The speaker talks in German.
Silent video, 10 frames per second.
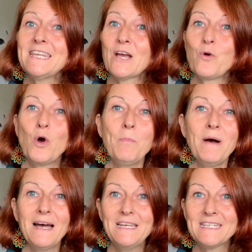der
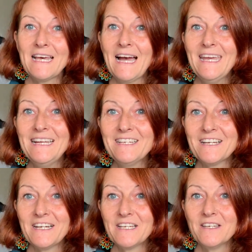Körper alles heilen
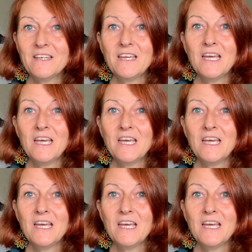kann